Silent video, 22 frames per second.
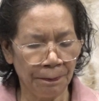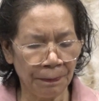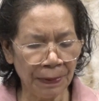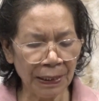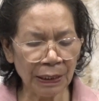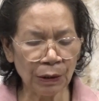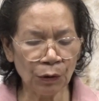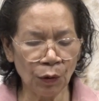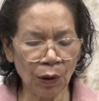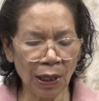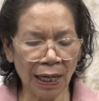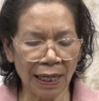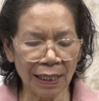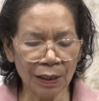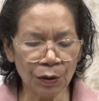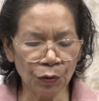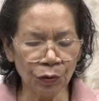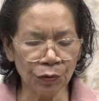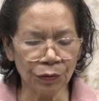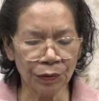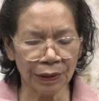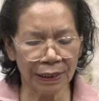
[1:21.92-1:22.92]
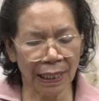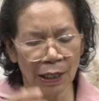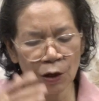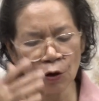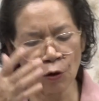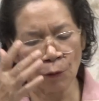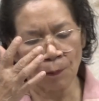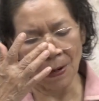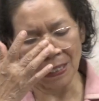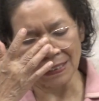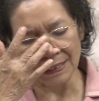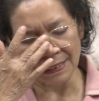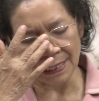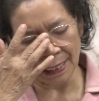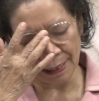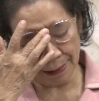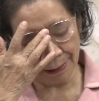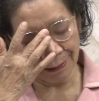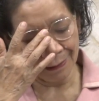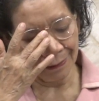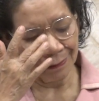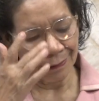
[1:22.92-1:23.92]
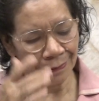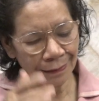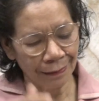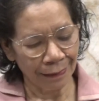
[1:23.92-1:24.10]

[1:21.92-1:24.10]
Pikullah kuk yang kupasang